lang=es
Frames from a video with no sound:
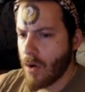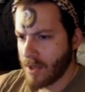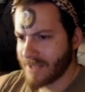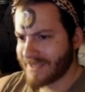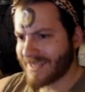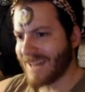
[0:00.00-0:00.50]

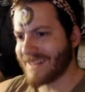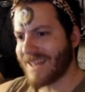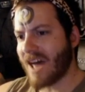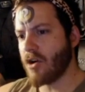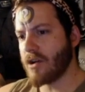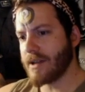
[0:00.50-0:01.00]

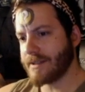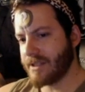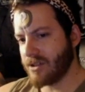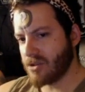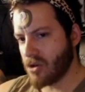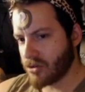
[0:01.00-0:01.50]
¡Saltadores,
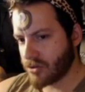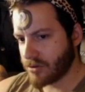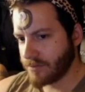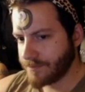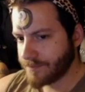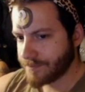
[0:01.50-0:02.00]
chicos!
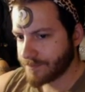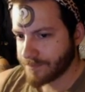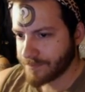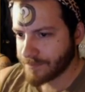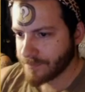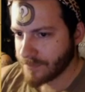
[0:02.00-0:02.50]

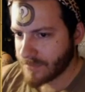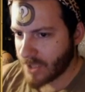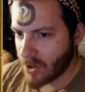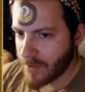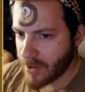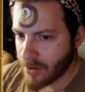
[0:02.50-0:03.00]

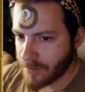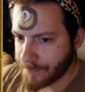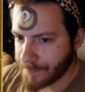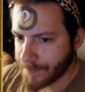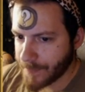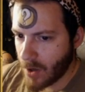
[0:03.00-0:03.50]
Tengo miedo.
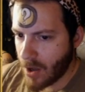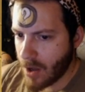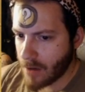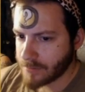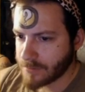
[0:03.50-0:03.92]
¡Oh!